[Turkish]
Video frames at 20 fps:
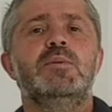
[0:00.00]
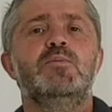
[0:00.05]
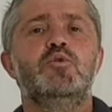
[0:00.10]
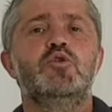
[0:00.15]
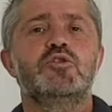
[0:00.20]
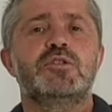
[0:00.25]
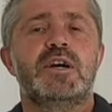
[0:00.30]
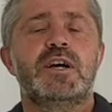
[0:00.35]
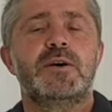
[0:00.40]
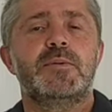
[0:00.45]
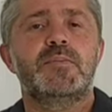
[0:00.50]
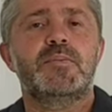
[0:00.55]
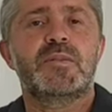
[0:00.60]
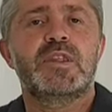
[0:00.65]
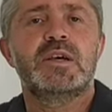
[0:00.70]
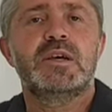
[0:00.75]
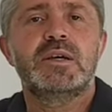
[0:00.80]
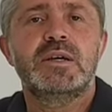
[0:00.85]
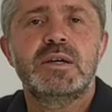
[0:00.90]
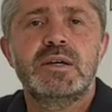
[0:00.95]
Burada
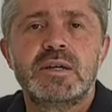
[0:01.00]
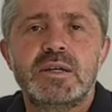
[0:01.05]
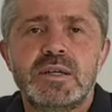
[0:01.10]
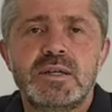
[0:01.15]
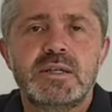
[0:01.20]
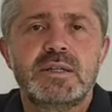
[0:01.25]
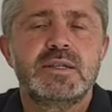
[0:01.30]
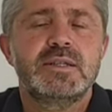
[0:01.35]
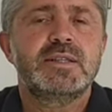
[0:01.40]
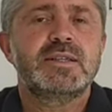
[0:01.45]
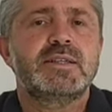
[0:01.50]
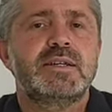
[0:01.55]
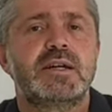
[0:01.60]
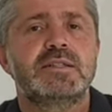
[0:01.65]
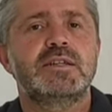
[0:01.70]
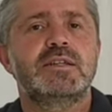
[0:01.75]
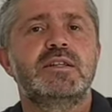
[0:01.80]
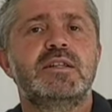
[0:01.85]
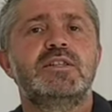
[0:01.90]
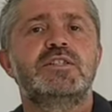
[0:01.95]
e,
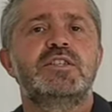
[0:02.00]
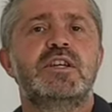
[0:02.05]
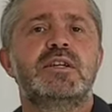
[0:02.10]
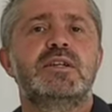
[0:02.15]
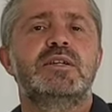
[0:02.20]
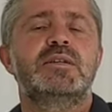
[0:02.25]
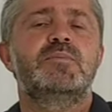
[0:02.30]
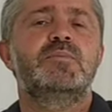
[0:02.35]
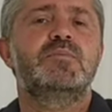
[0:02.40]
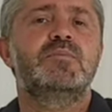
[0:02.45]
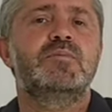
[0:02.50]
dikkat edilecek